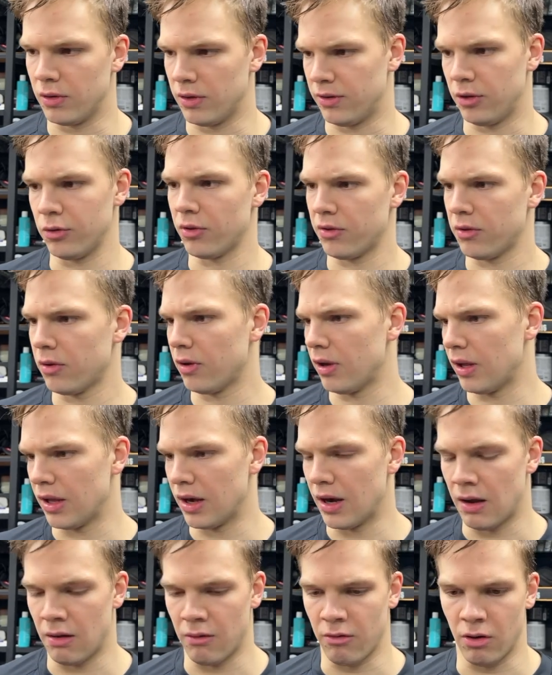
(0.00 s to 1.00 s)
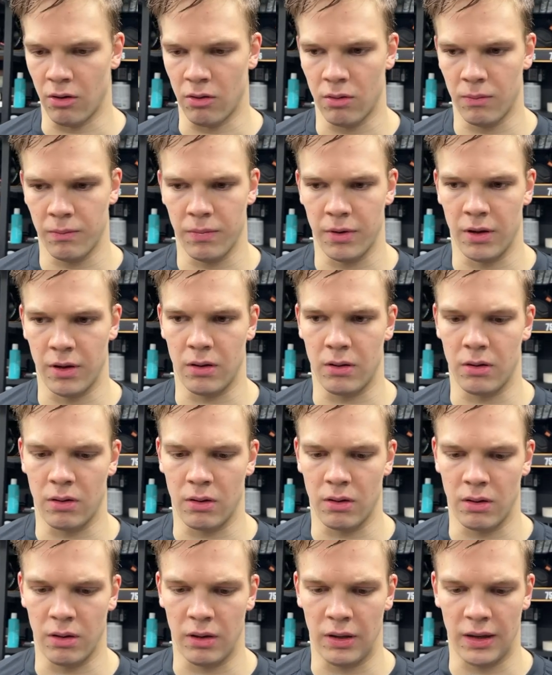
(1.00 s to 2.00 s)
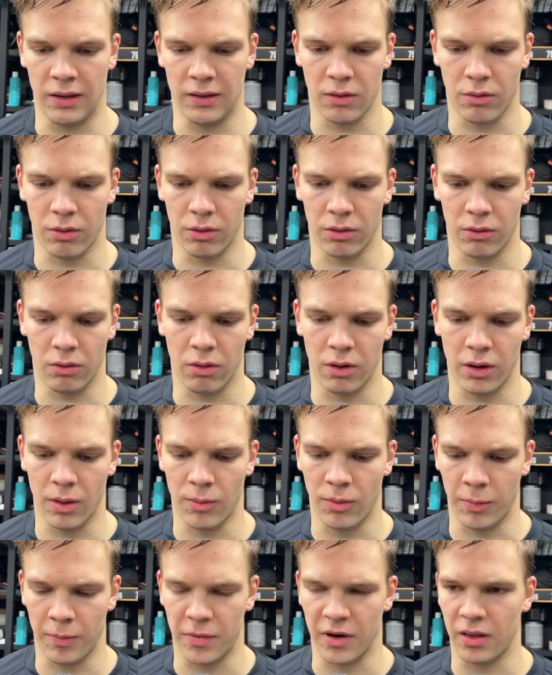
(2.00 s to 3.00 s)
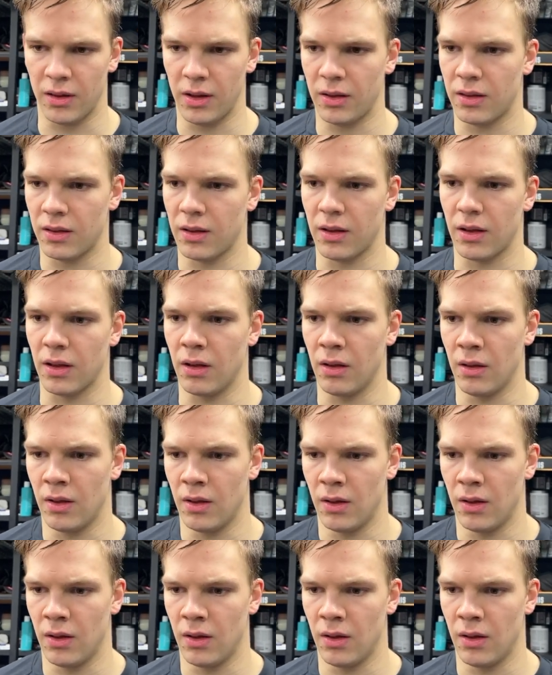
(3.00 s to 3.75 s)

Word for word: situazione grave, no? però in realtà quando guardiamo le partite